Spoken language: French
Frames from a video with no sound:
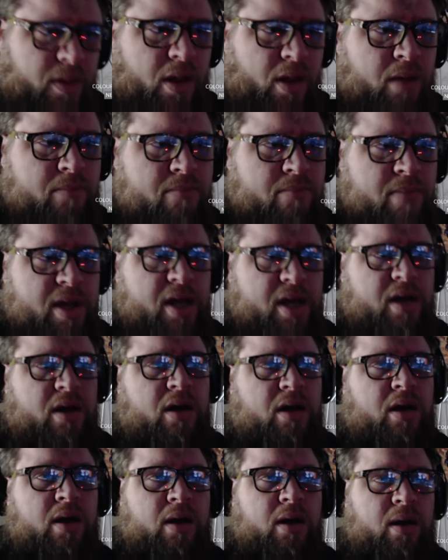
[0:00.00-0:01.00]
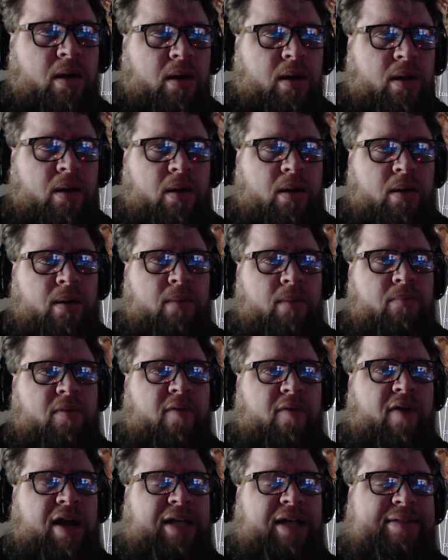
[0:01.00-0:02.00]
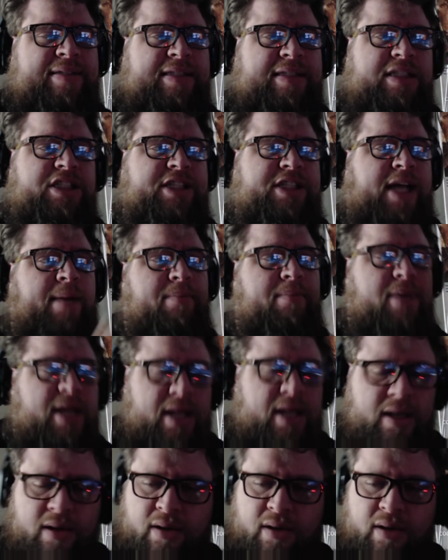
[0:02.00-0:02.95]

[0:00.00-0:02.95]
Mais, euh, mais voilà, si jamais,